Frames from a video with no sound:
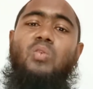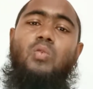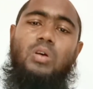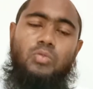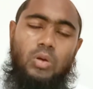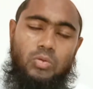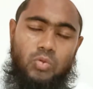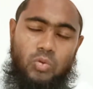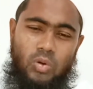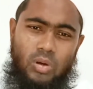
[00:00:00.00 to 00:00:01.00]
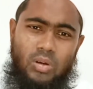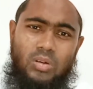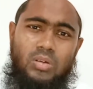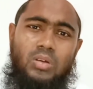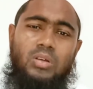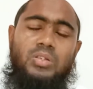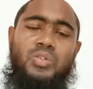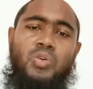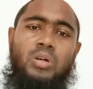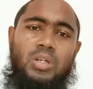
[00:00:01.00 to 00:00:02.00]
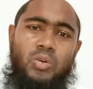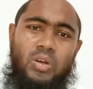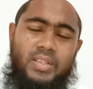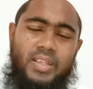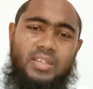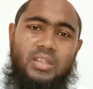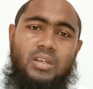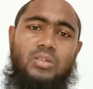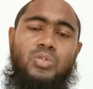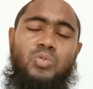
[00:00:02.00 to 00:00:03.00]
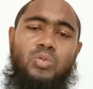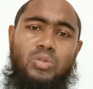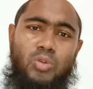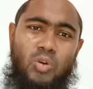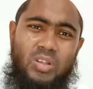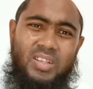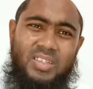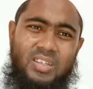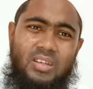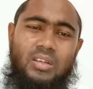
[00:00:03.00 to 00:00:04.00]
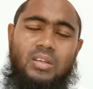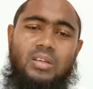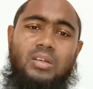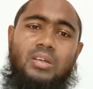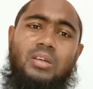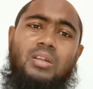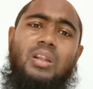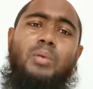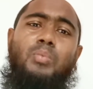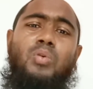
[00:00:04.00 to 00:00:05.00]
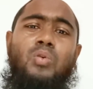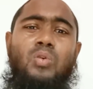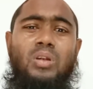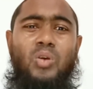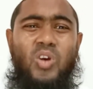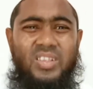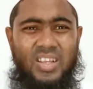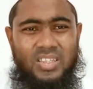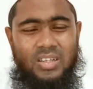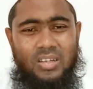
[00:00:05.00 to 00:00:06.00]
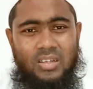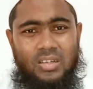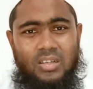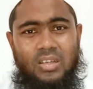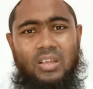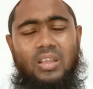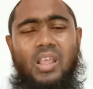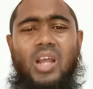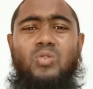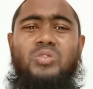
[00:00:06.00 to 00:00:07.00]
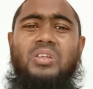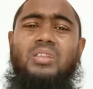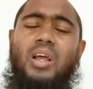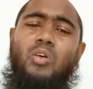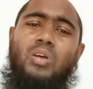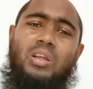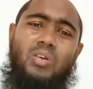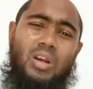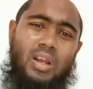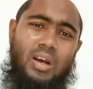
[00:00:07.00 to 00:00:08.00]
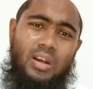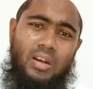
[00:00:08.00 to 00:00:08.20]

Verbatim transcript: কতটুকু সহি হইতেছে শুদ্ধ হইতেছে না ভুল হইতেছে একটু চিন্তা করা দরকার